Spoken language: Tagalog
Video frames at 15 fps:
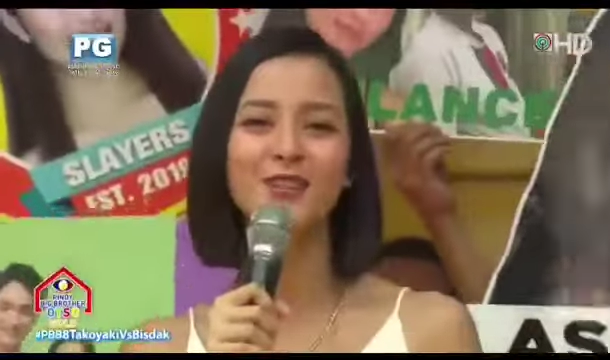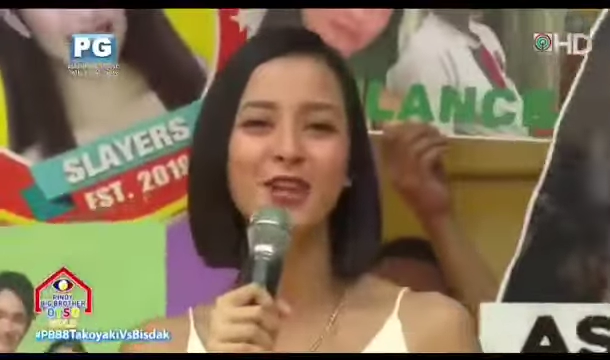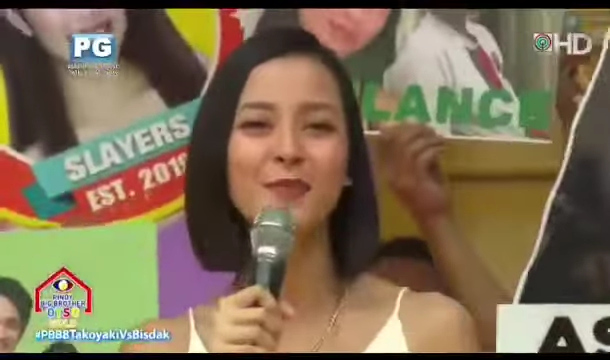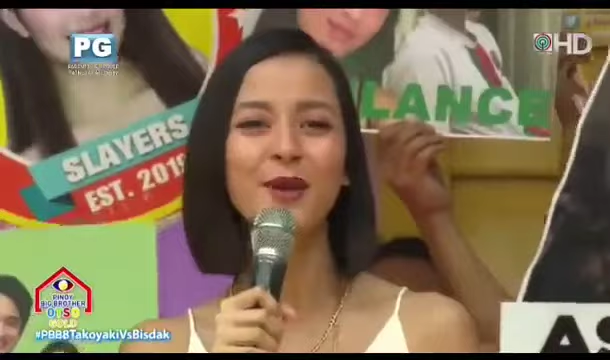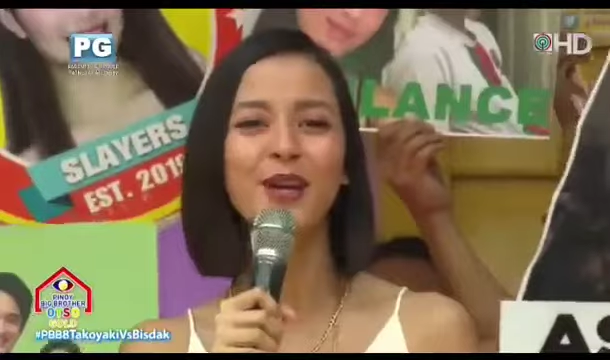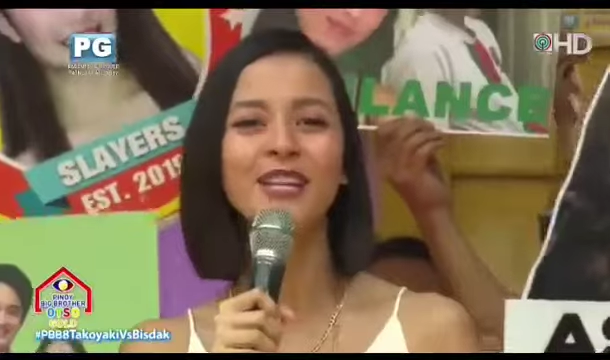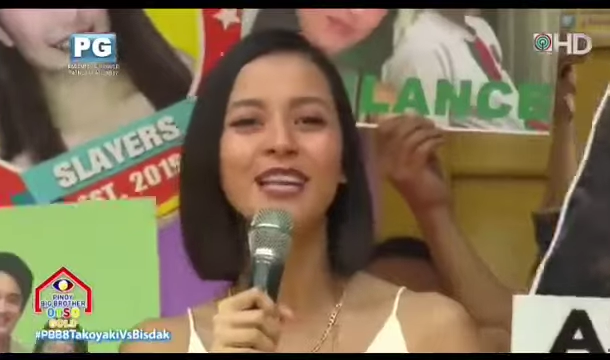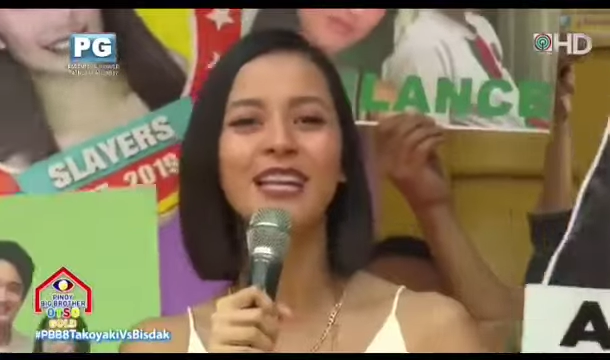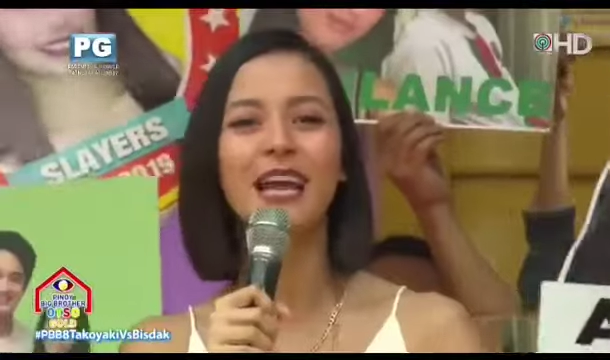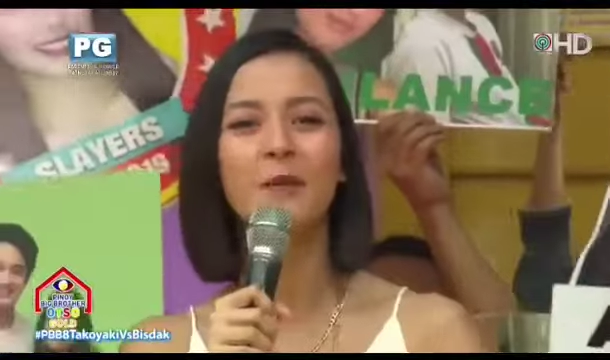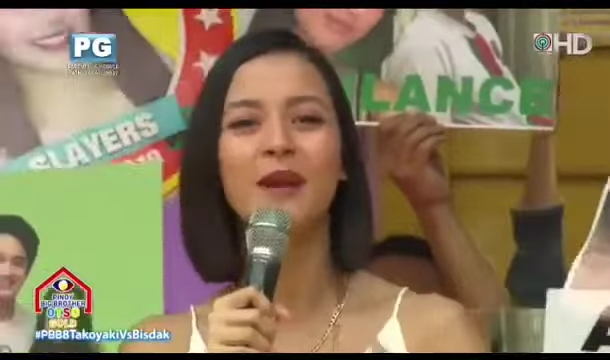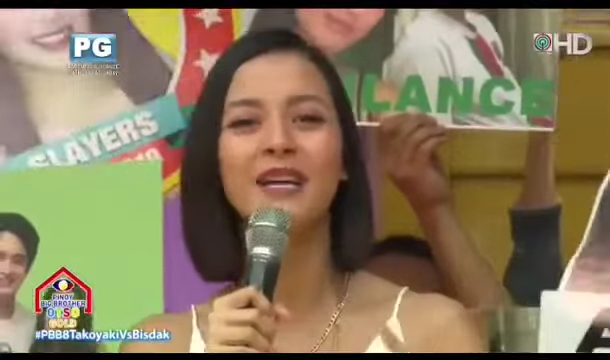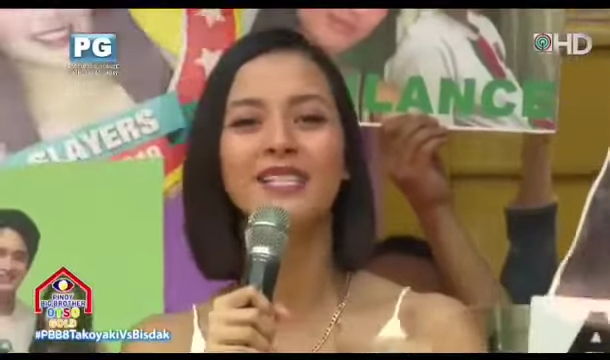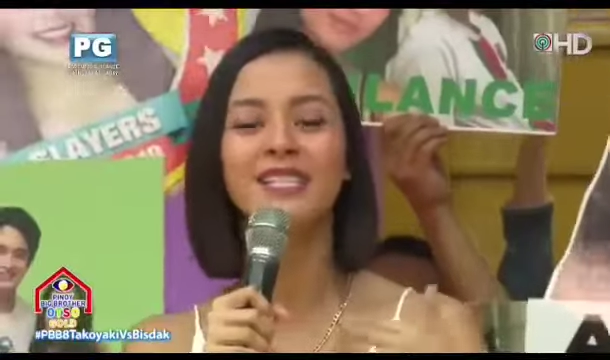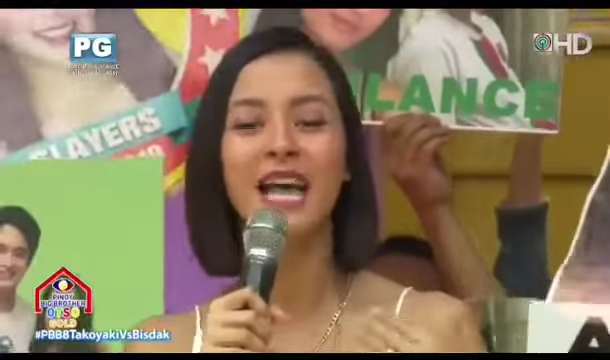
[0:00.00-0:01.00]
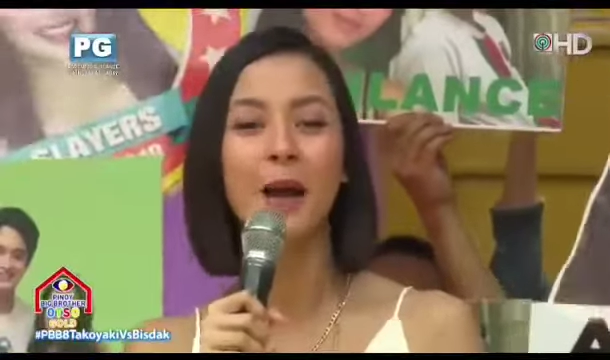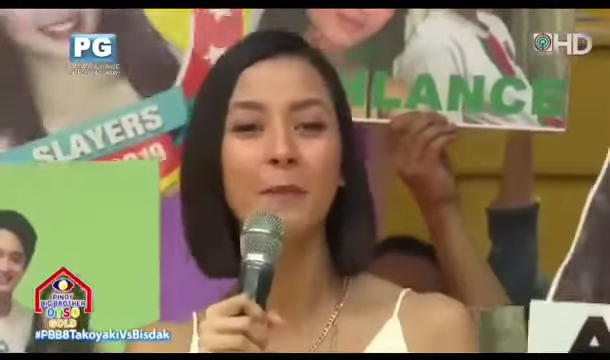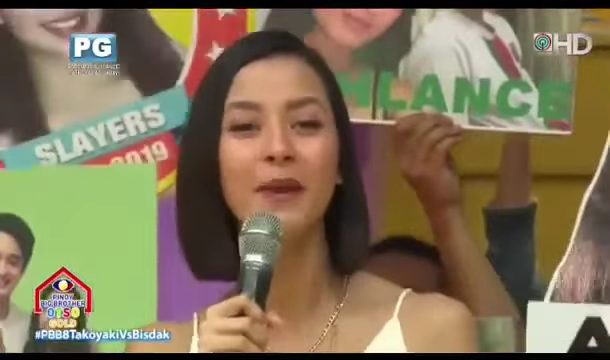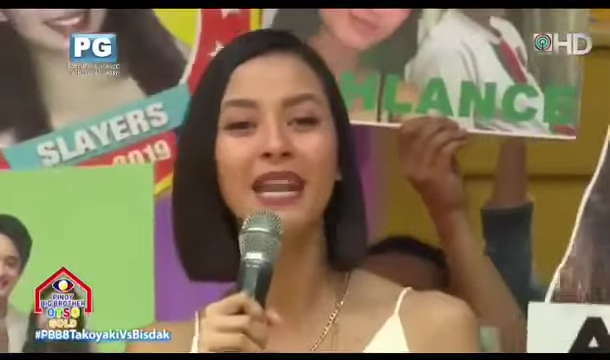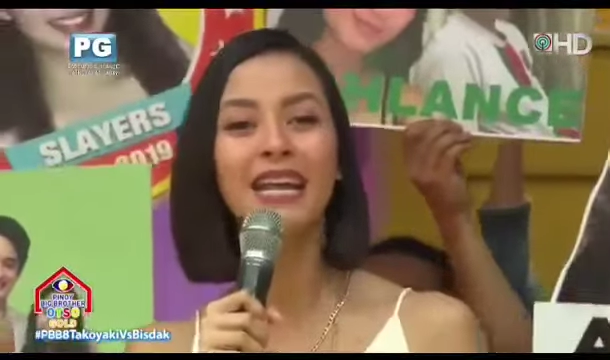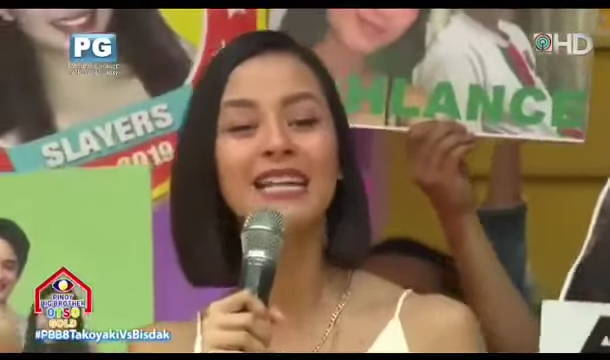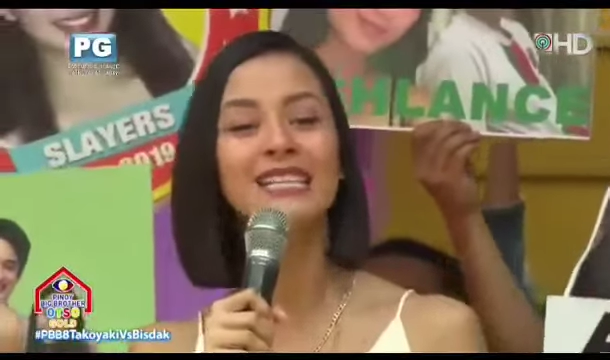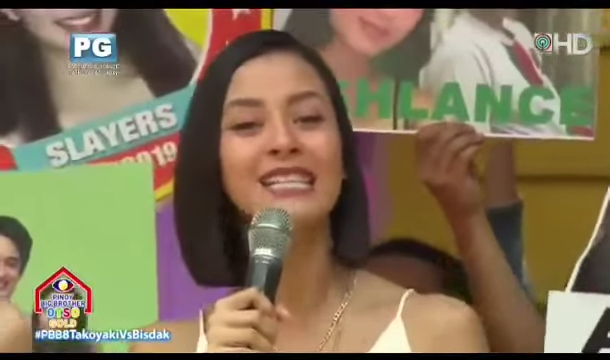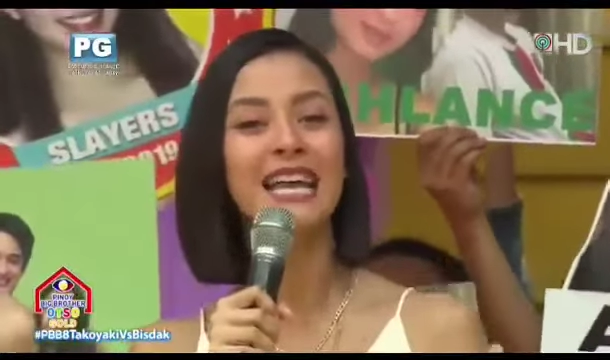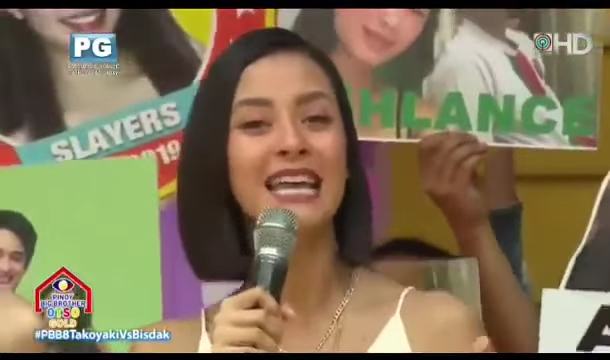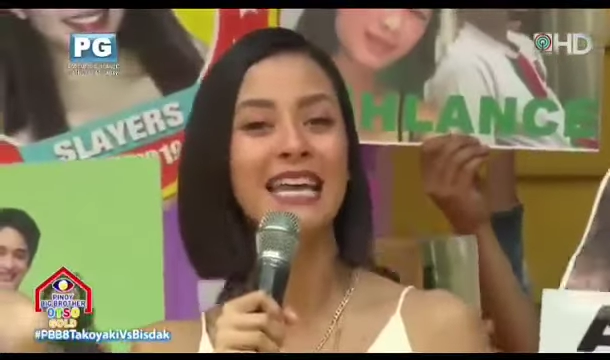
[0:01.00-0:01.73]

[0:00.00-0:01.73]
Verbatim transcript: dreamer na nakipagsapalagan sa